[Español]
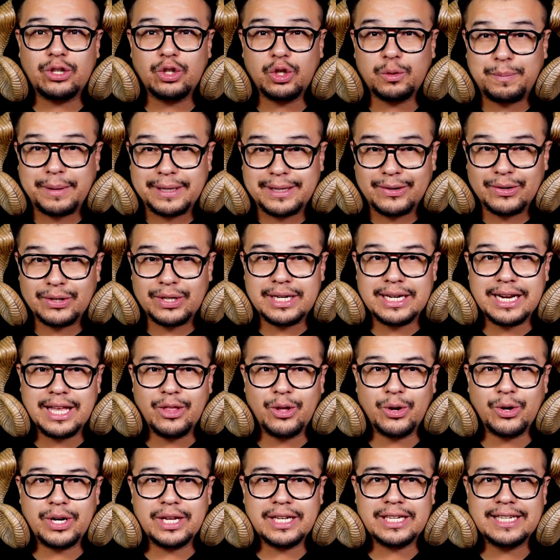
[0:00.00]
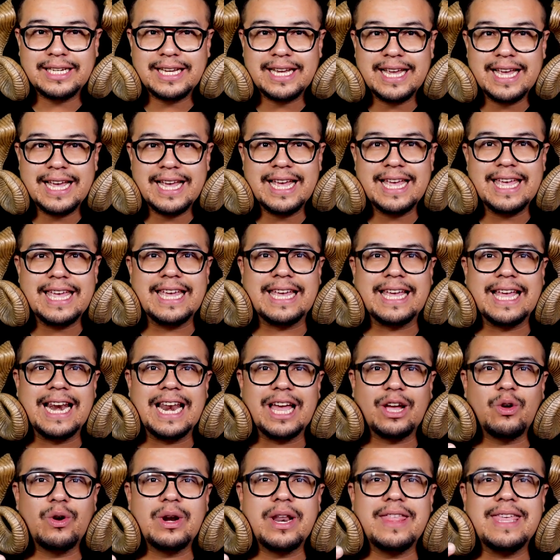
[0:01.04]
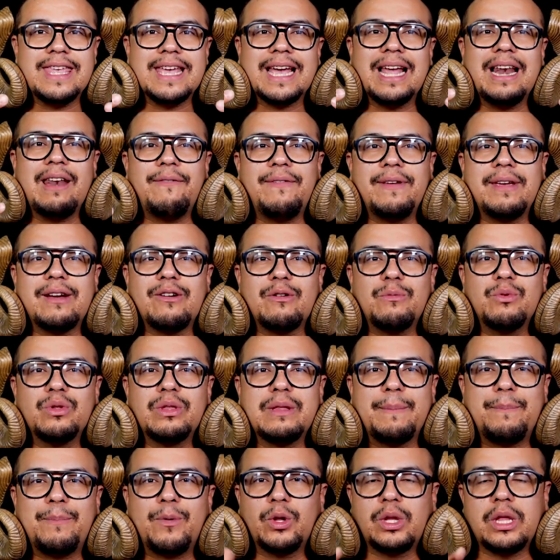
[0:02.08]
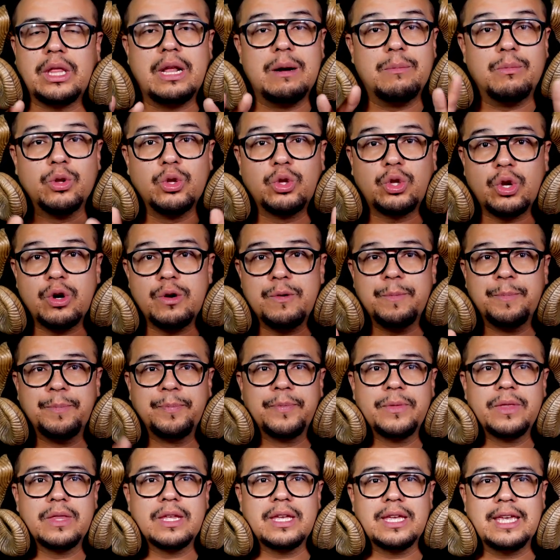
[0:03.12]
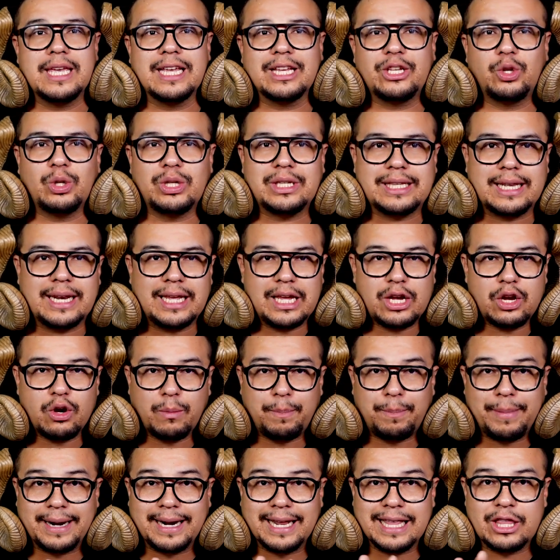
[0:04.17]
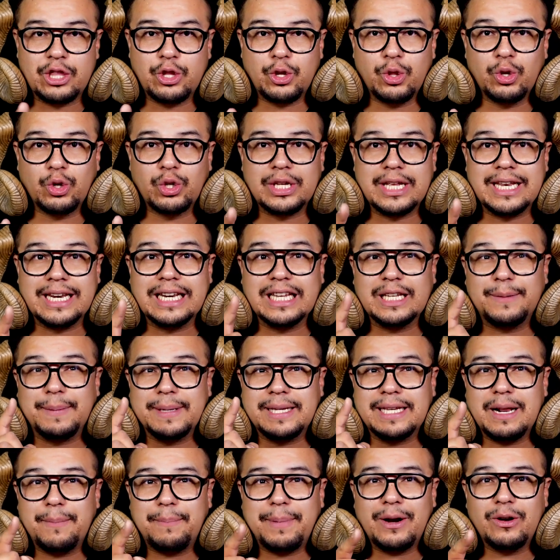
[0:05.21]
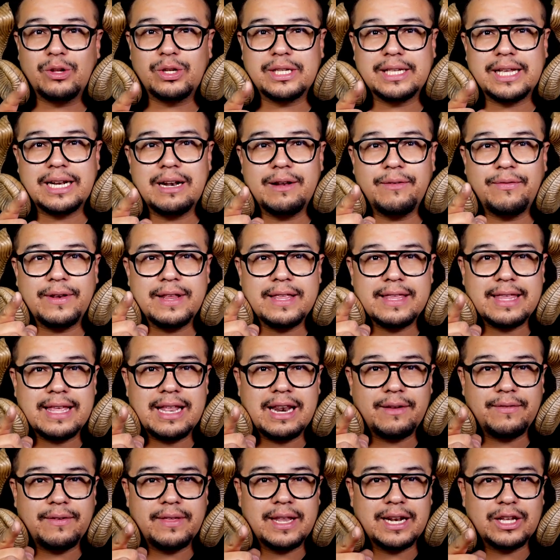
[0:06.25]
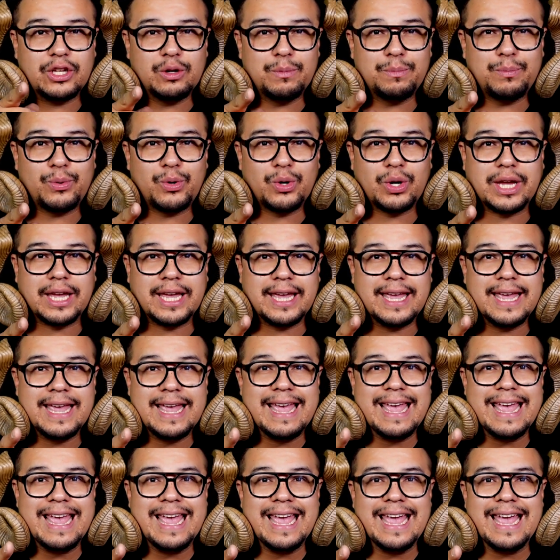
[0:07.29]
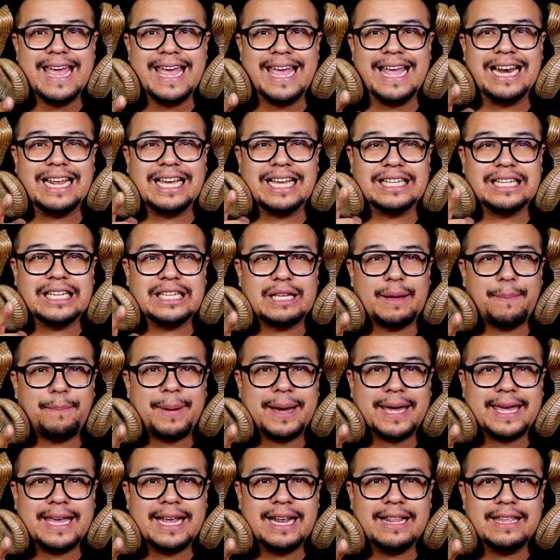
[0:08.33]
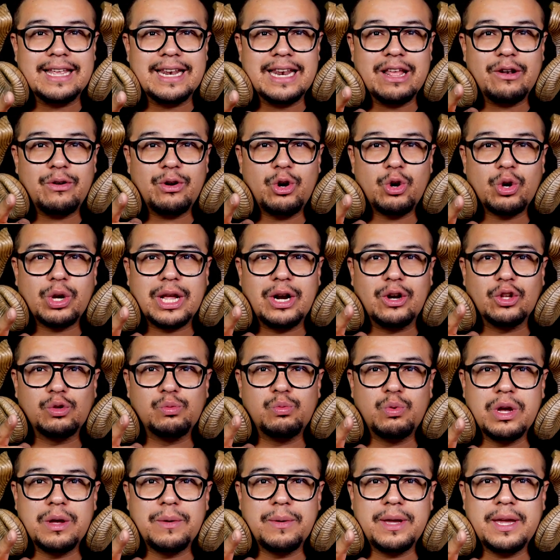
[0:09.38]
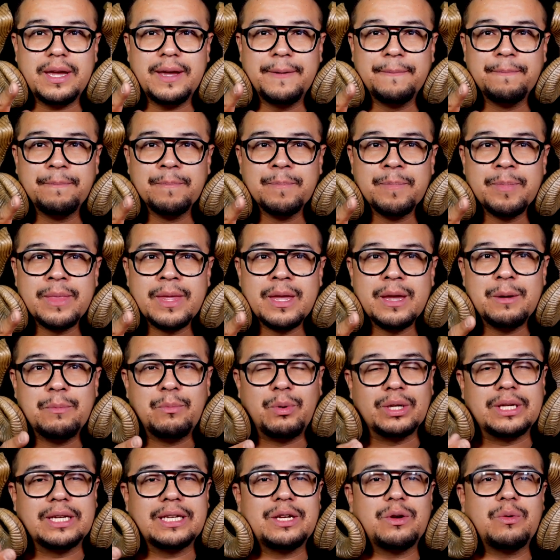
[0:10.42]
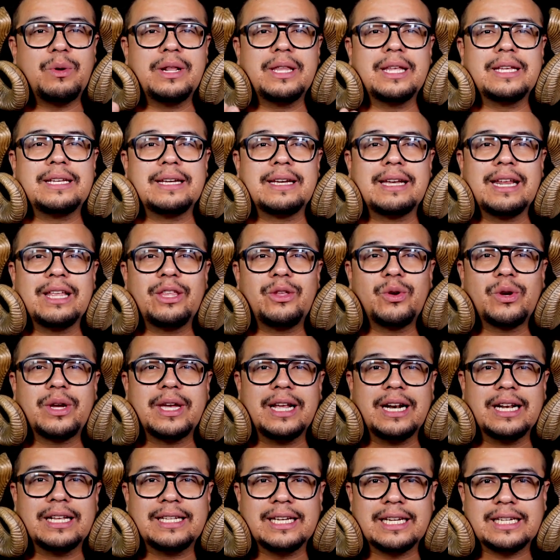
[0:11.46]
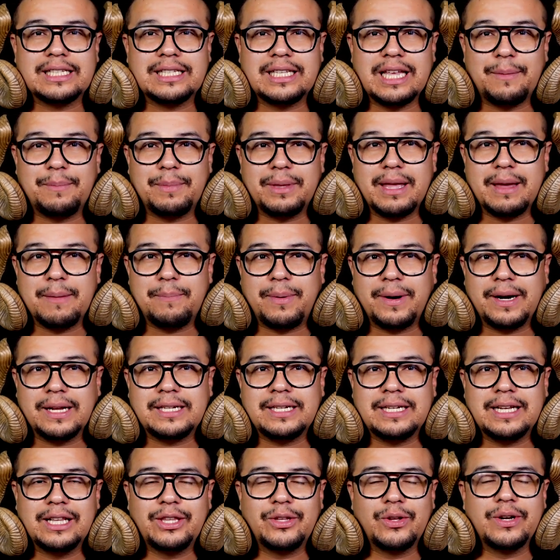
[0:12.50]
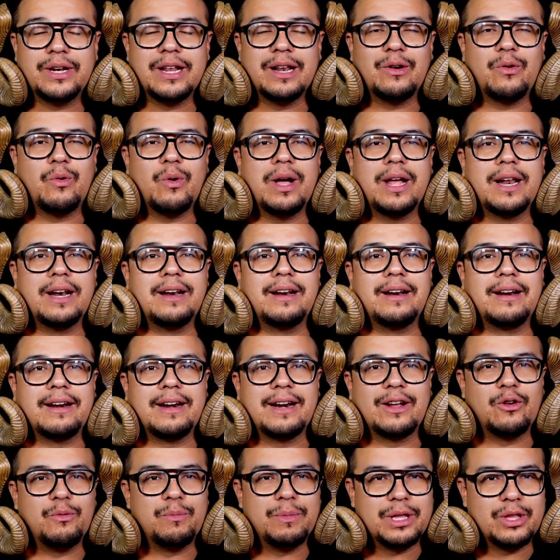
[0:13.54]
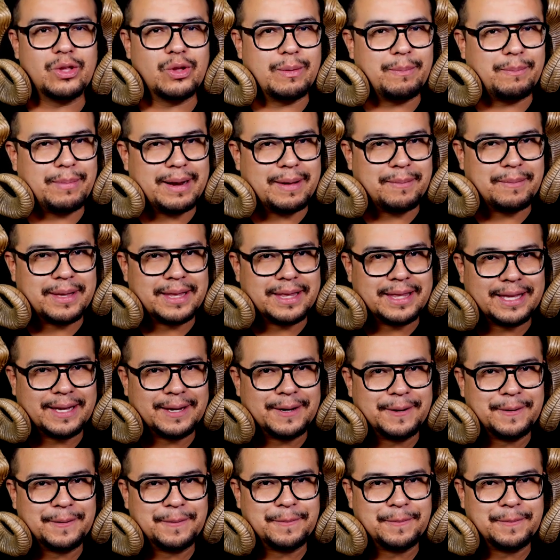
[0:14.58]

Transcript: sus patrocinadores y que la CONADE ya califica como un deporte del montón. Y eso es trágico para todos, en especial para los que están al frente de la federación, porque el que se sepa que el dinero es lo que los mueve, pues es igual de secreto que el sex tape de Paris Hilton, el cual recomiendo ampliamente.